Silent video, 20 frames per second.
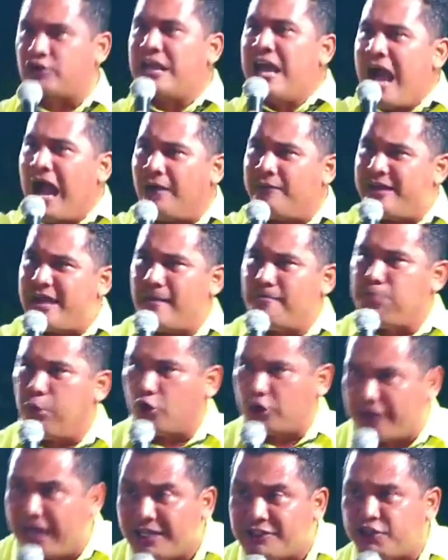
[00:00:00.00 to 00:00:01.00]
habían
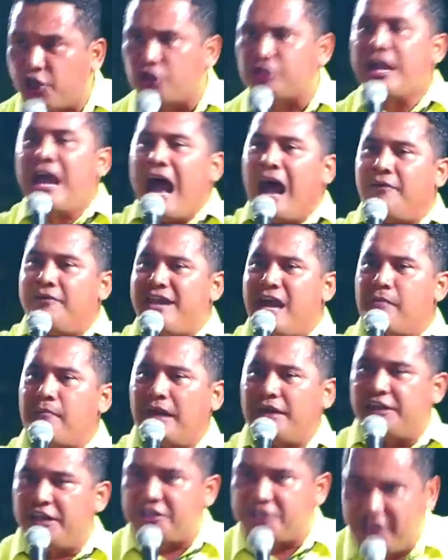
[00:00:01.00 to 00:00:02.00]
borrachos, habían
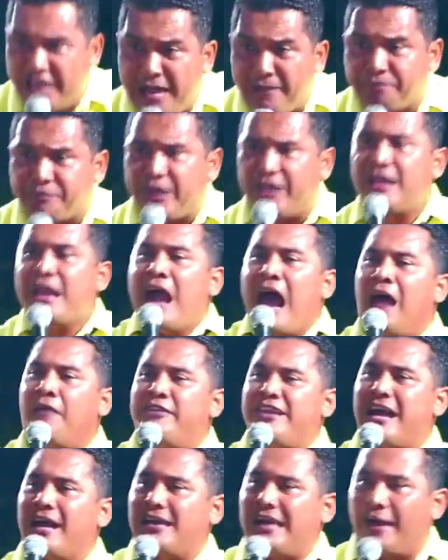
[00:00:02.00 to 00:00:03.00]
maldicientes,
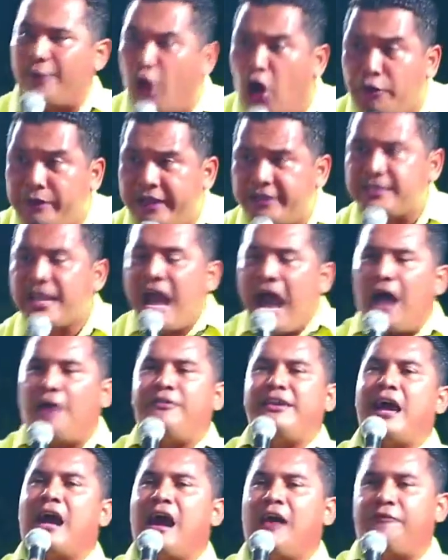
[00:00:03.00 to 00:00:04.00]
habían ladrones,
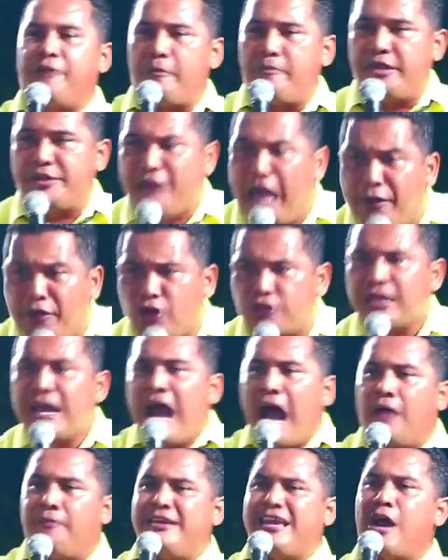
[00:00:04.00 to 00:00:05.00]
habían afeminados,
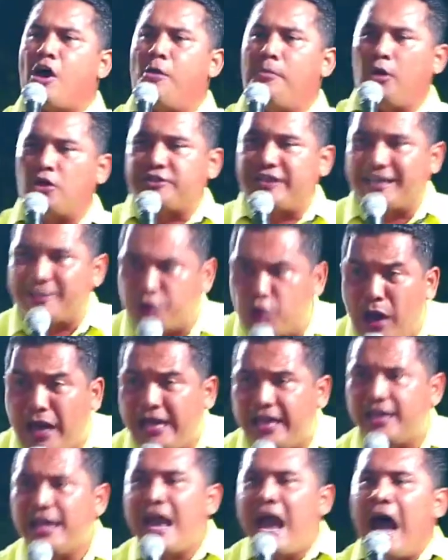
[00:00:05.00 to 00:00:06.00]
habían
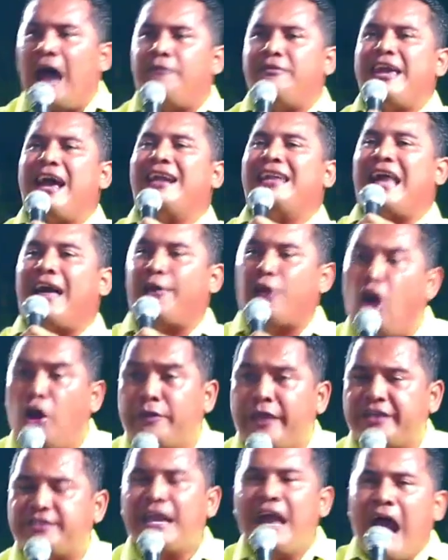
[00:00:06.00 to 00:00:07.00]
homosexuales, habían
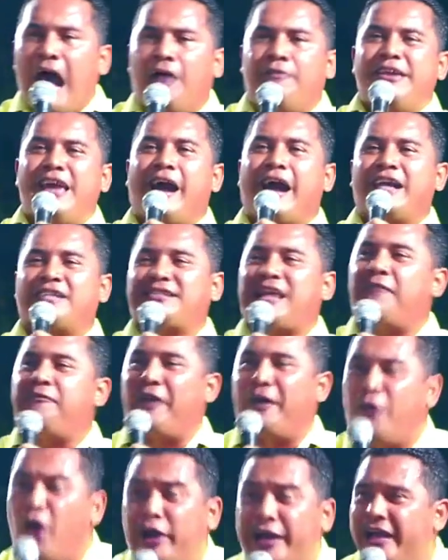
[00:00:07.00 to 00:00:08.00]
ladrones, habían
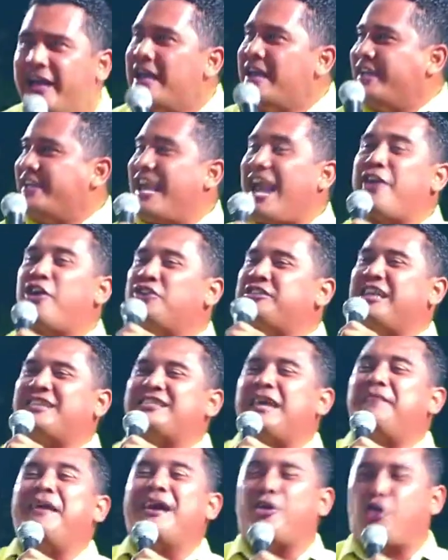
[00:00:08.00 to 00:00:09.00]
estafadores. Y ellos
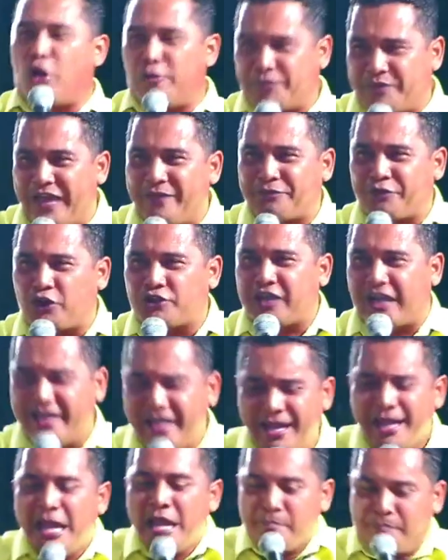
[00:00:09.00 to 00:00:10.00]
estaban contentos ahí.
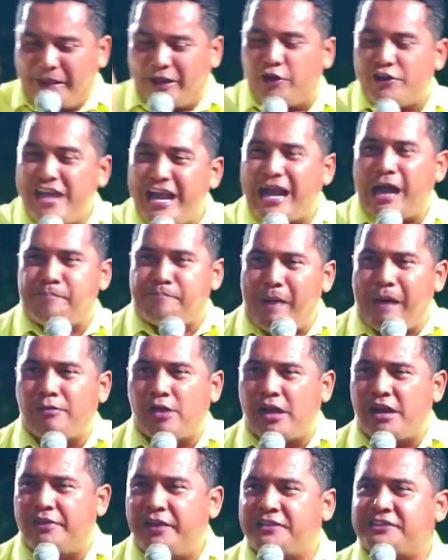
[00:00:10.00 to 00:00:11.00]
Pero llega Pablo
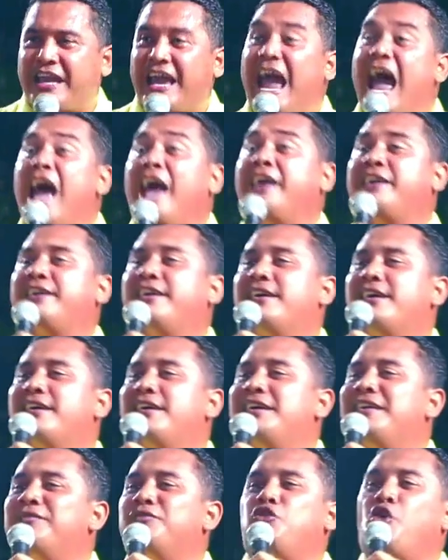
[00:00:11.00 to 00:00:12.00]
y le dice, ay
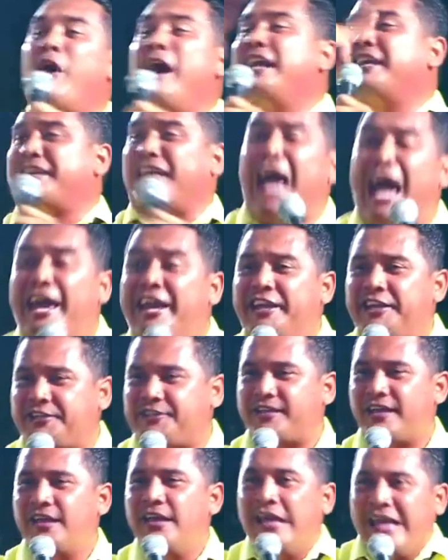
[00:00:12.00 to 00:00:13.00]
no
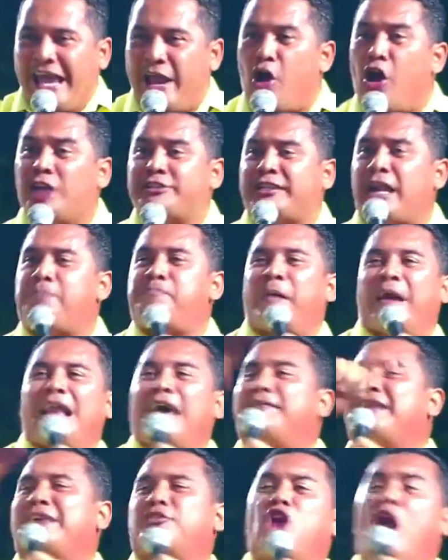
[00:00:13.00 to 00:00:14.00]
erréis. En otras
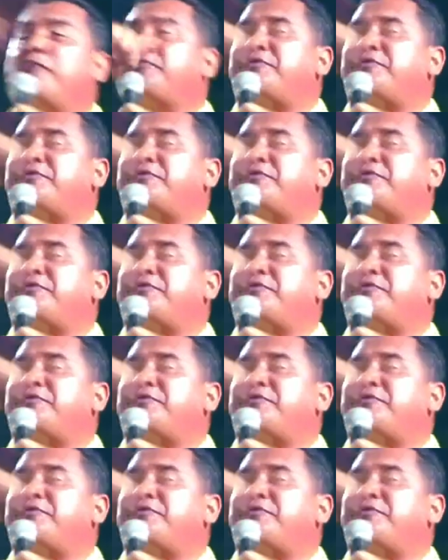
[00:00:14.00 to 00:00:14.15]
palabras, no te